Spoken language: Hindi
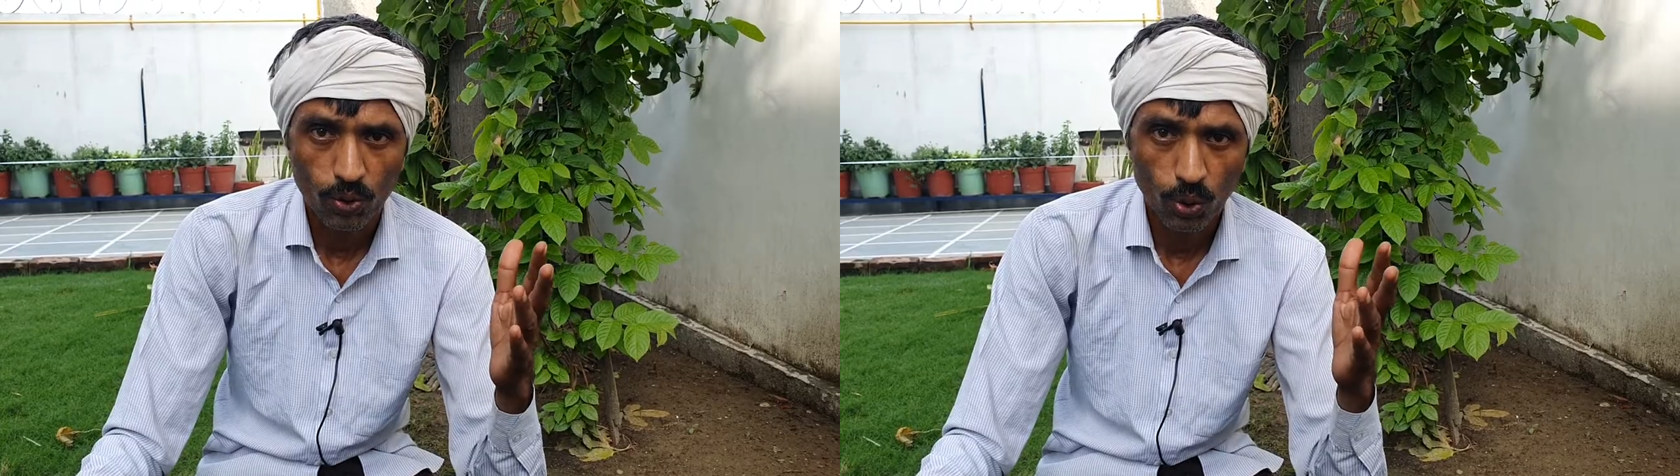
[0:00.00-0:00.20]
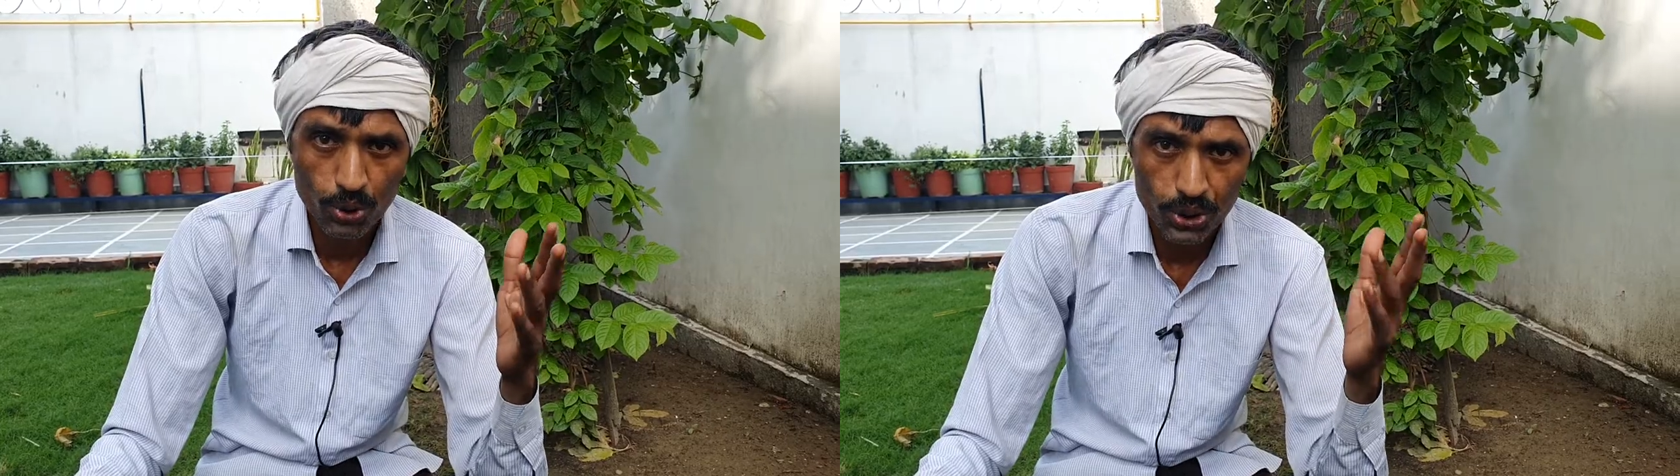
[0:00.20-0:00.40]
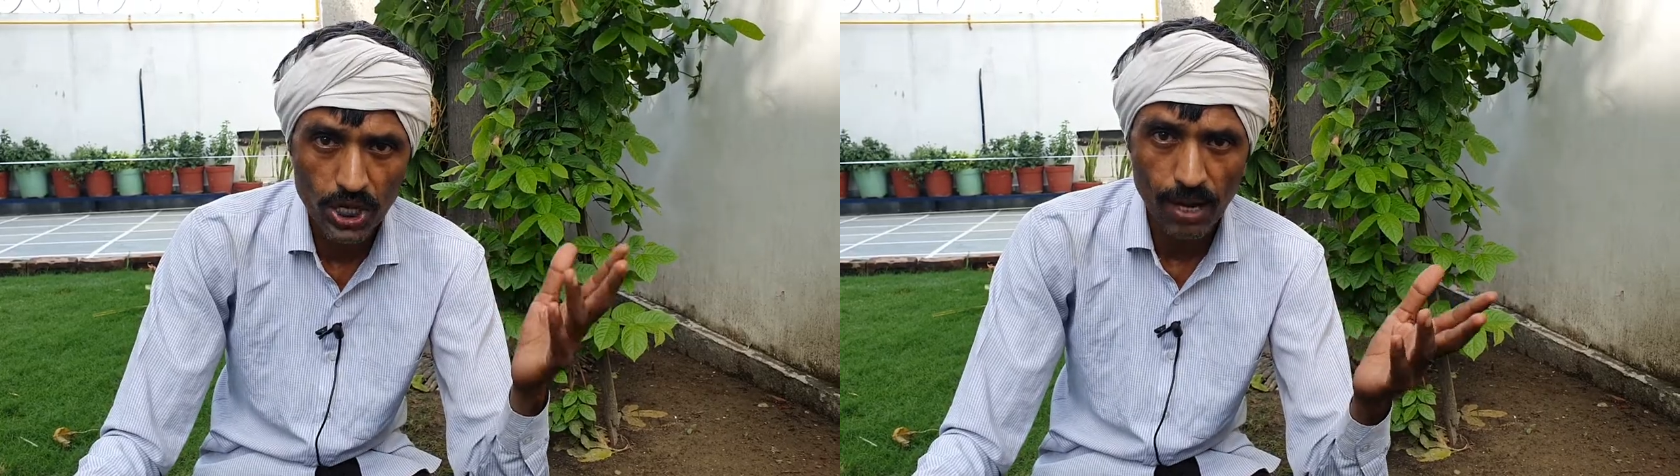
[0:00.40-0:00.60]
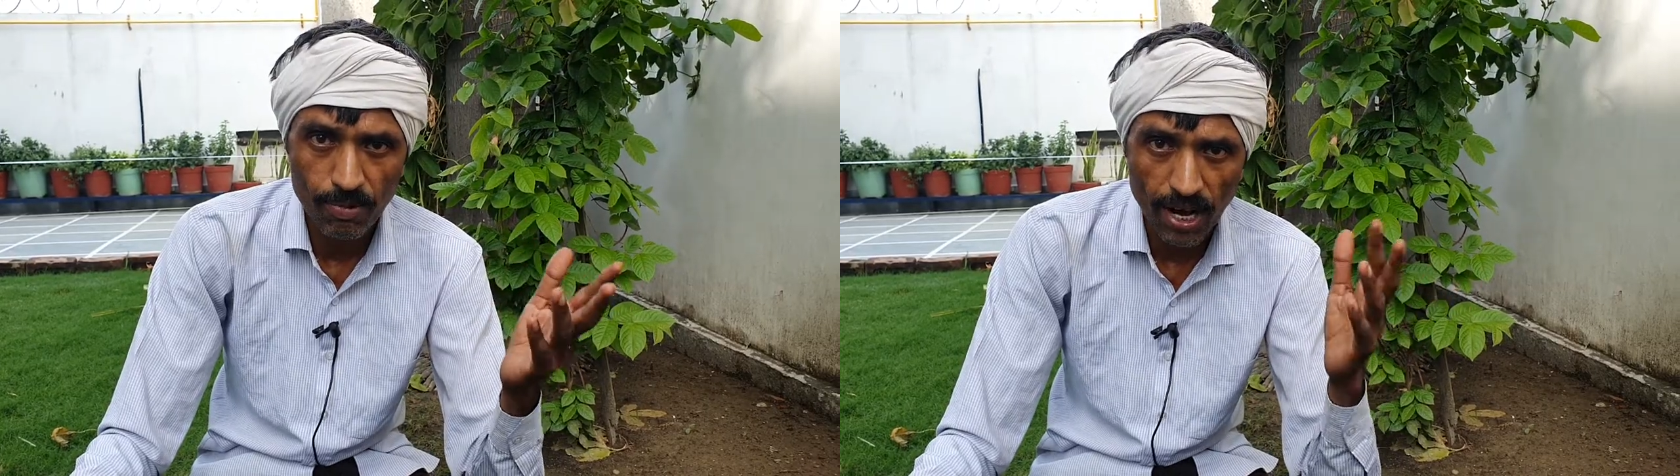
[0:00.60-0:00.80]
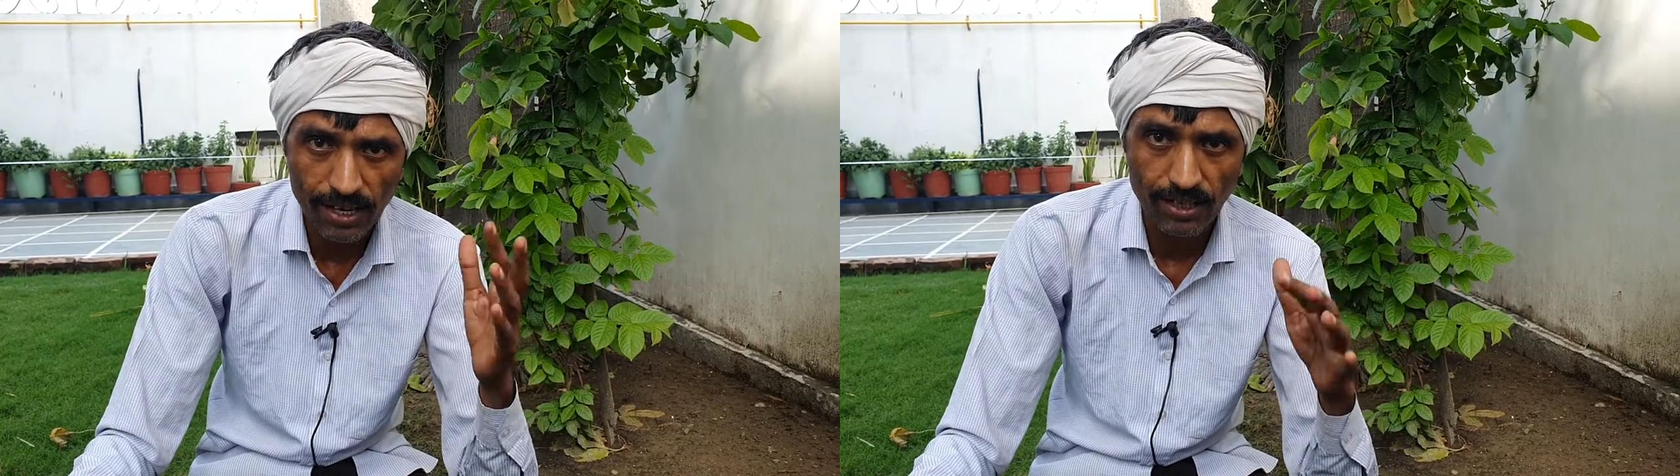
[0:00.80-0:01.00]
औषधियाँ
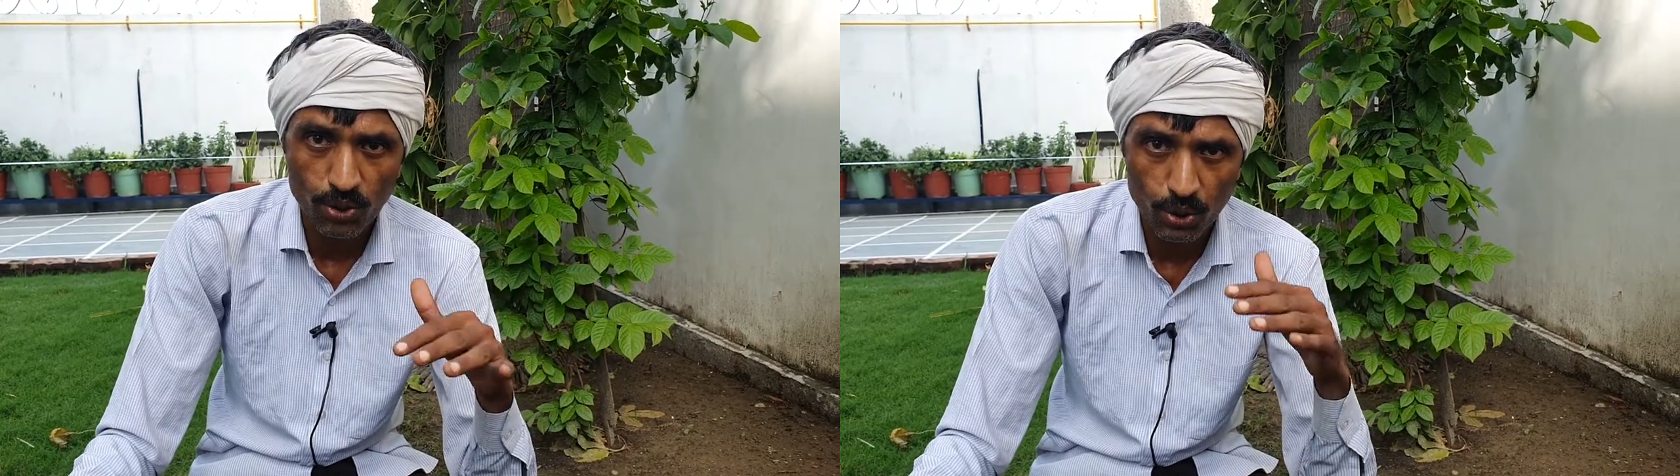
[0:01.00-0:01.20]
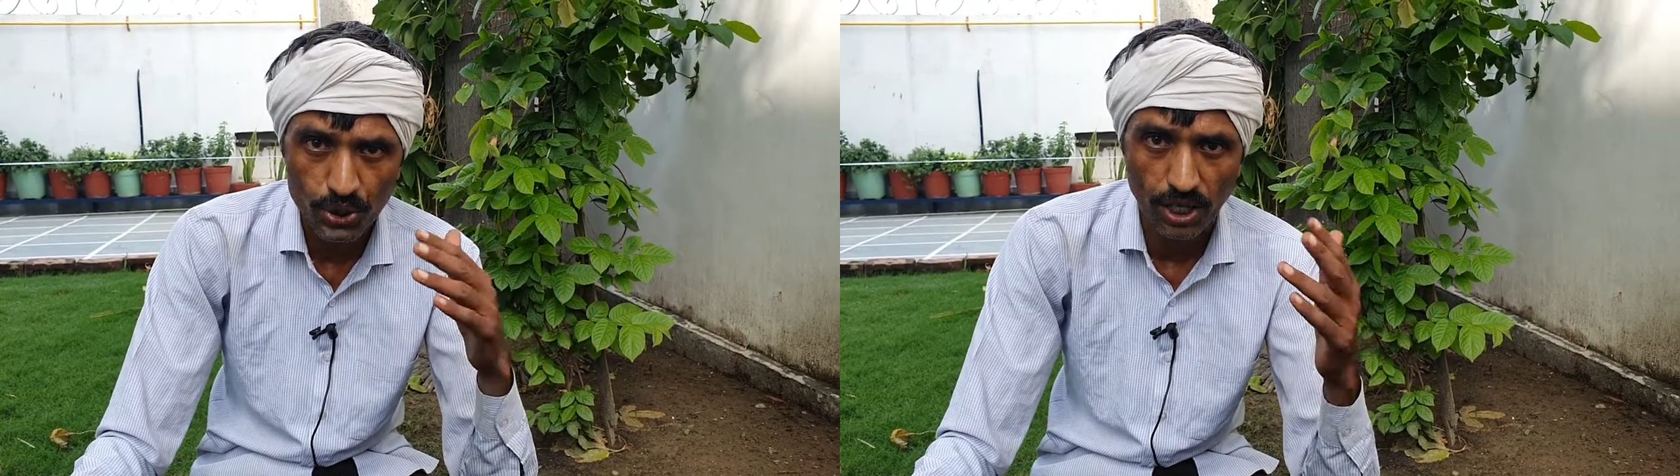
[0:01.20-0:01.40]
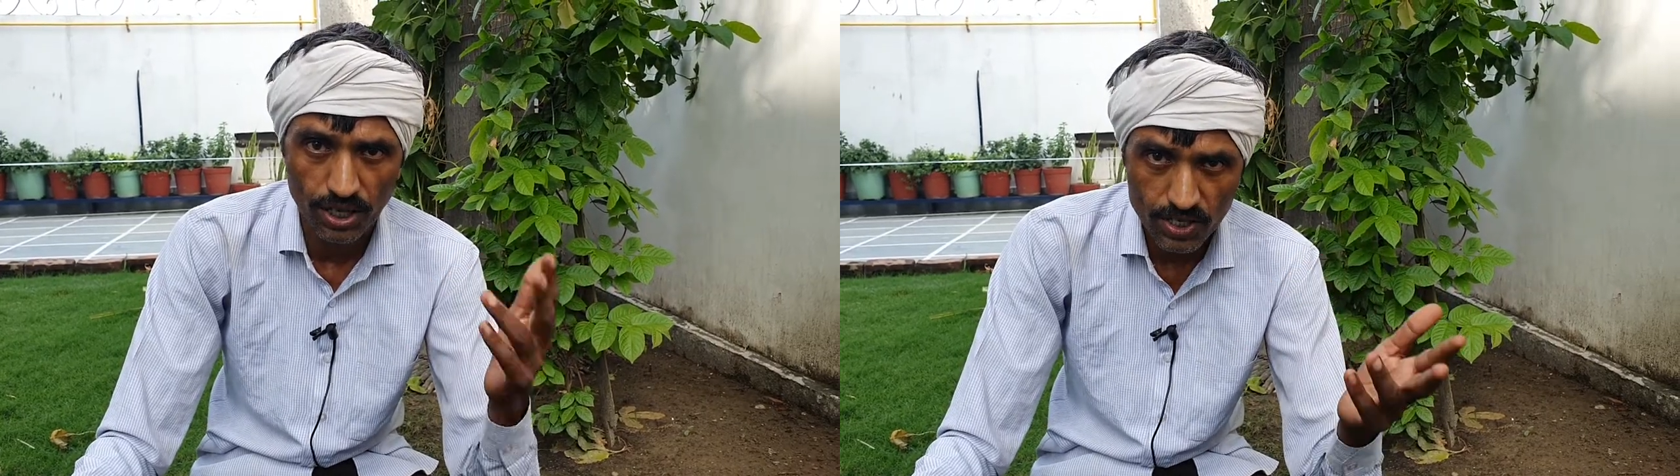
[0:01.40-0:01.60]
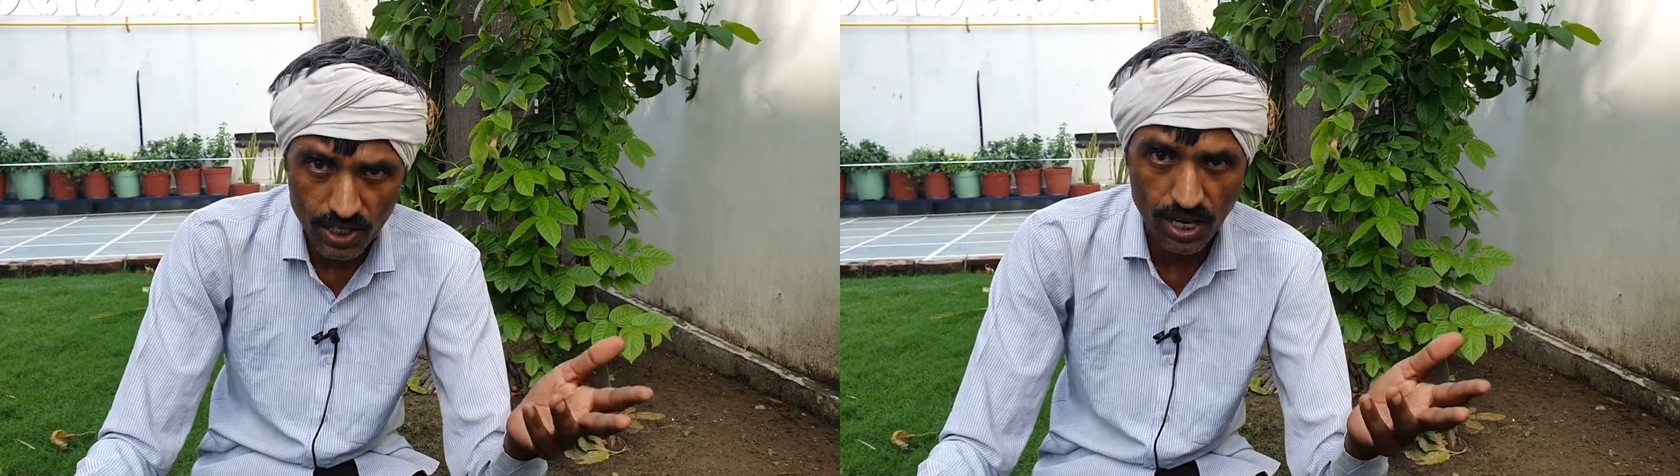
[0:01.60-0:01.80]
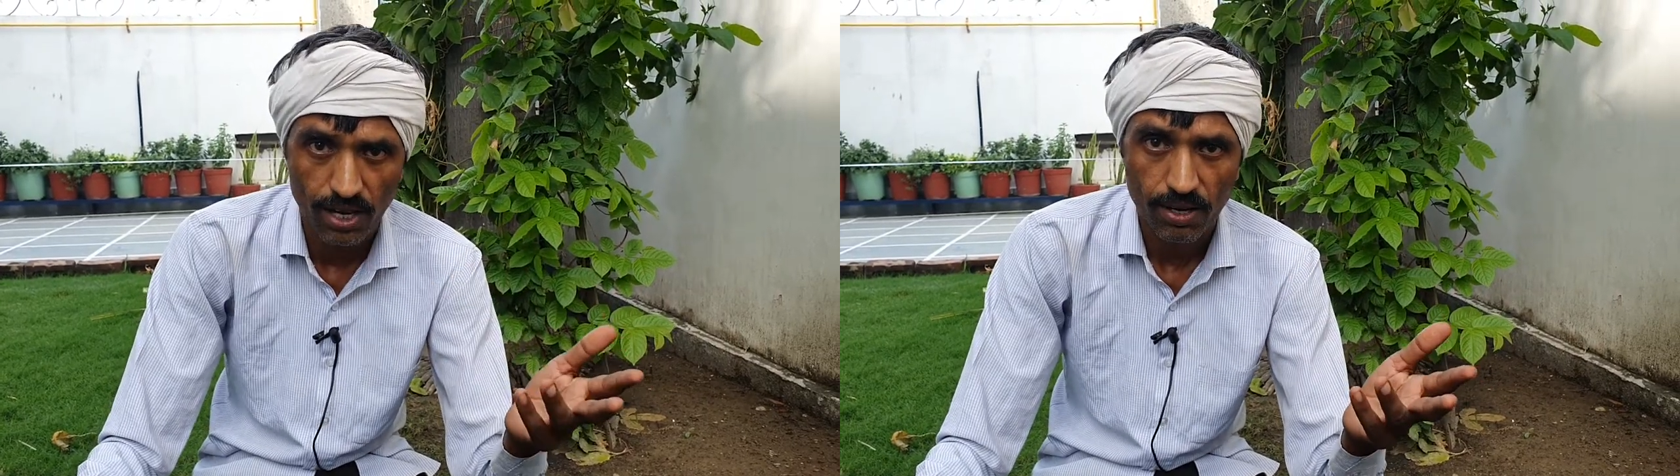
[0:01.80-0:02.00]
मिलाकर यूज करने
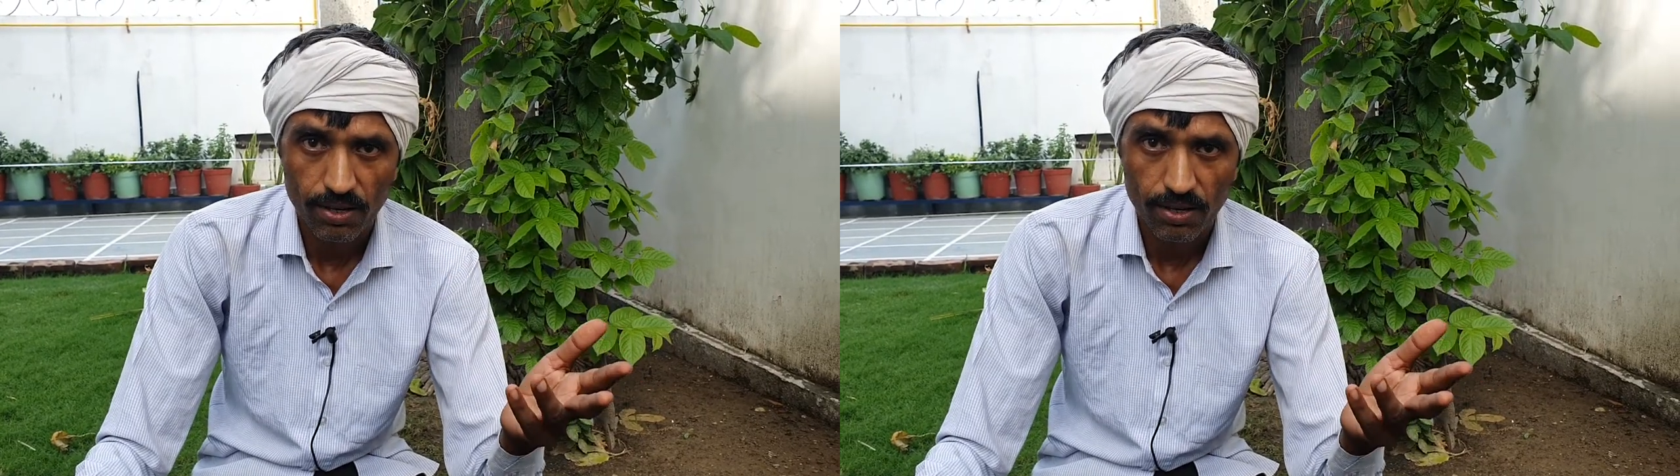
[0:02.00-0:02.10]
से